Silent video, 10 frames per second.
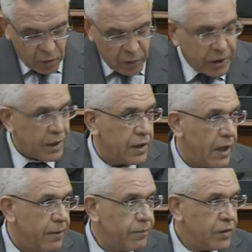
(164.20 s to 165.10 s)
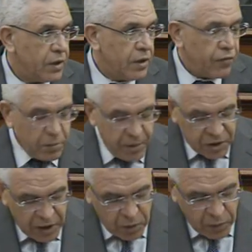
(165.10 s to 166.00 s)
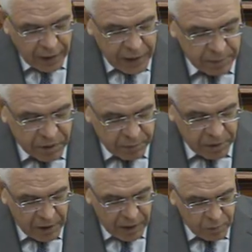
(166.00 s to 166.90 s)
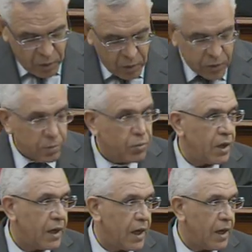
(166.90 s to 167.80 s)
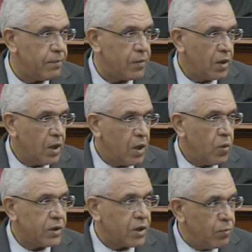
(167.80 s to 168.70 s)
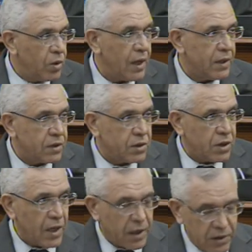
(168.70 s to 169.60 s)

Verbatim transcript: الوطنية في مجال الوقاية من تبييض الأموال وتمويل الإرهاب وتمويل انتشار